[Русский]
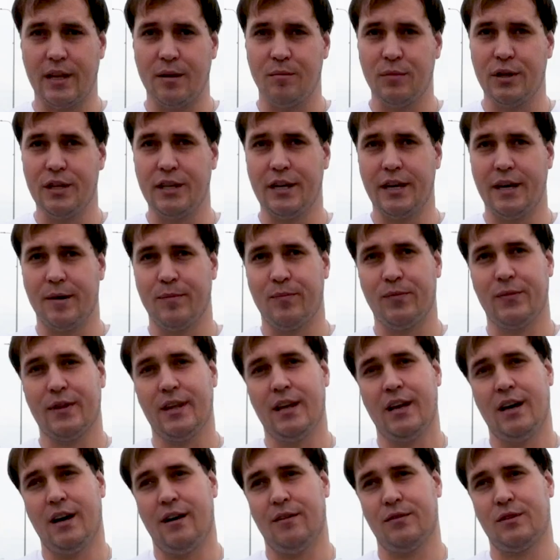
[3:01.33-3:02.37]
Для меня
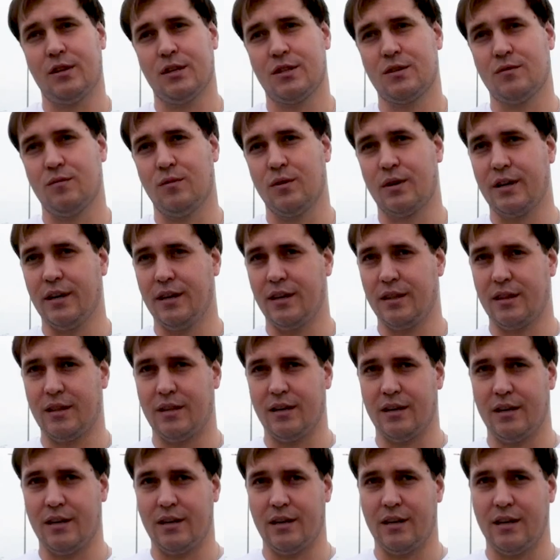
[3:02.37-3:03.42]
автозвук —
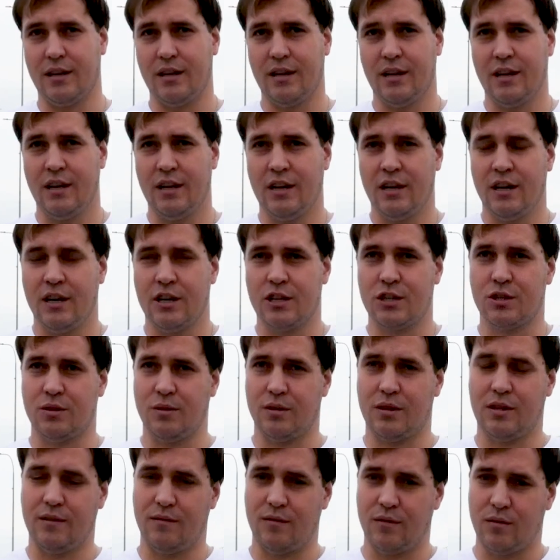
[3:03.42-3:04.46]
это
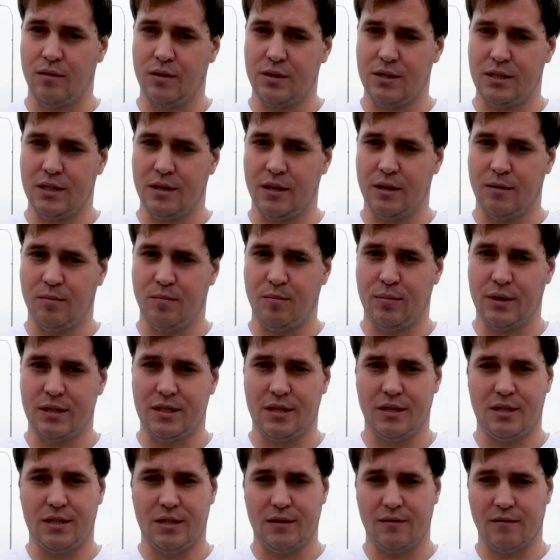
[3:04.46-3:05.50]
что-то вроде
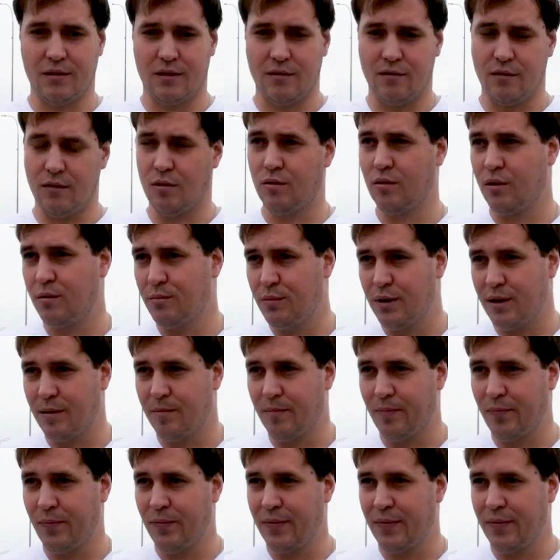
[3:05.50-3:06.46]
позитивного хобби.